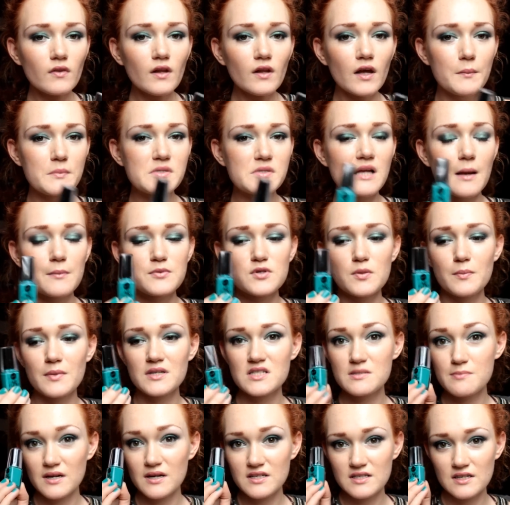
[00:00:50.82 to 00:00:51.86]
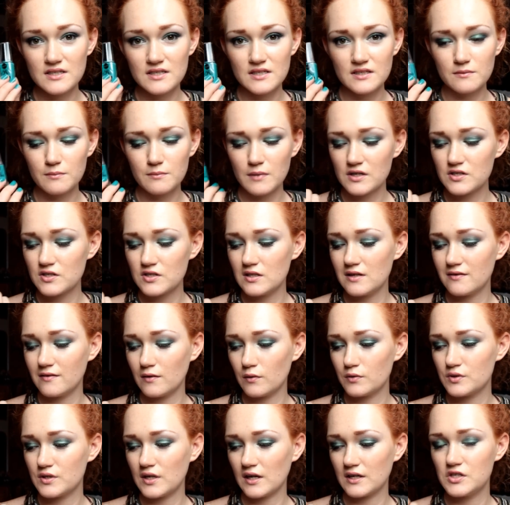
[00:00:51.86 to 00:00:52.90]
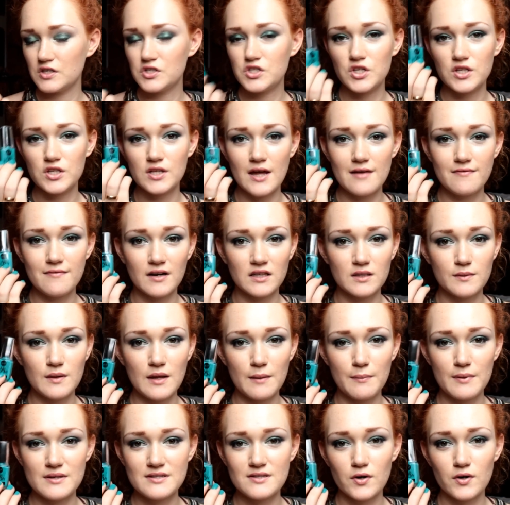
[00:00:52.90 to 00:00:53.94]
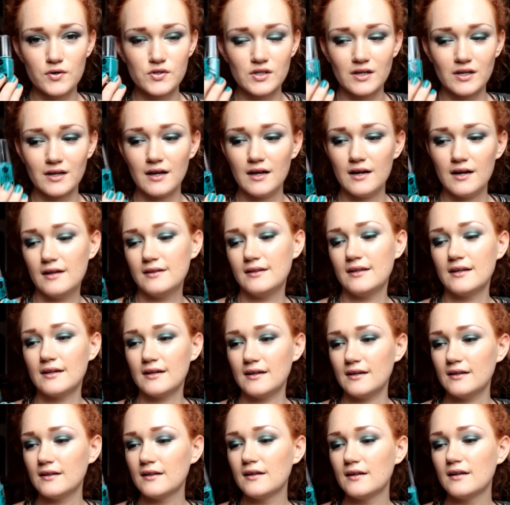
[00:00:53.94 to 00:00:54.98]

Myślałam, że on będzie bardzo bardziej dawał już taki silny efekt na paznokciach, ale nie.